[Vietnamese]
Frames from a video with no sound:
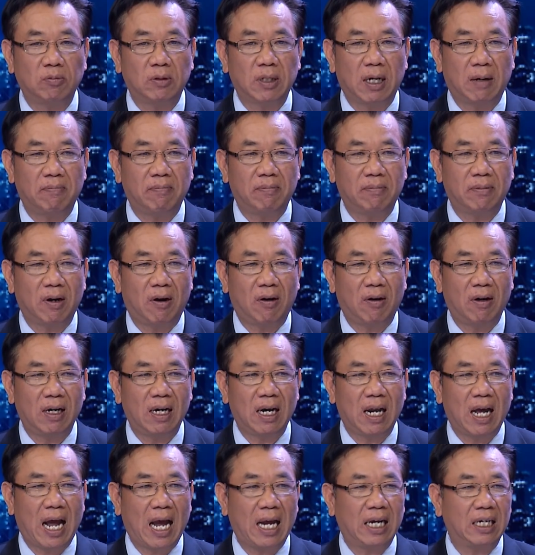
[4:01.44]
trump nói
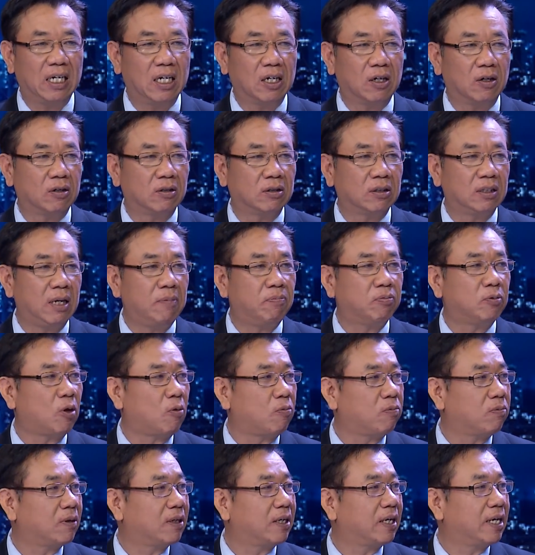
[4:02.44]
là anh được tiếp tục
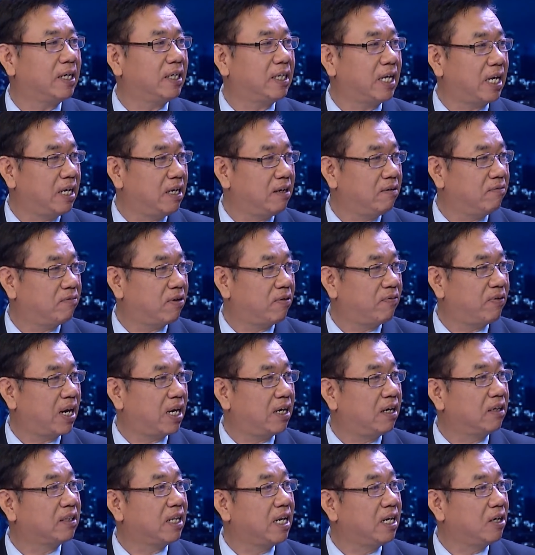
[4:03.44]
kỳ thị về vấn đề
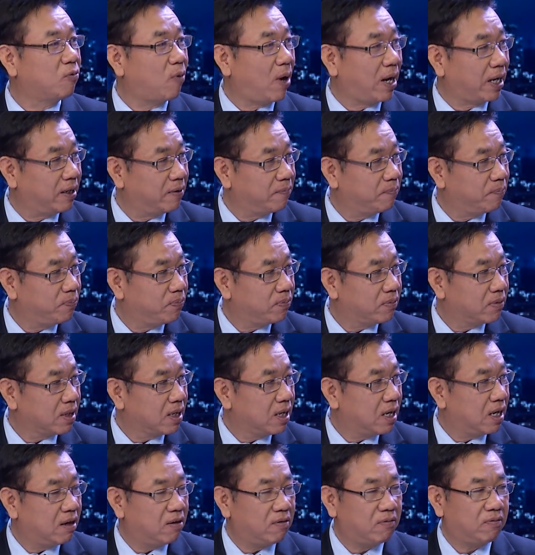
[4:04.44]
đức tin của anh
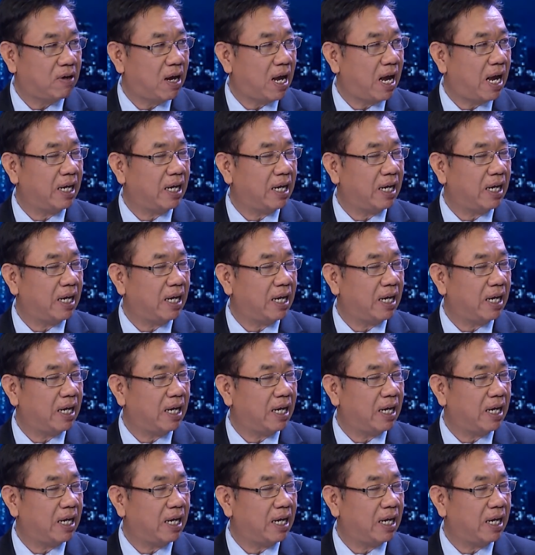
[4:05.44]
À, đó, đúng và rồi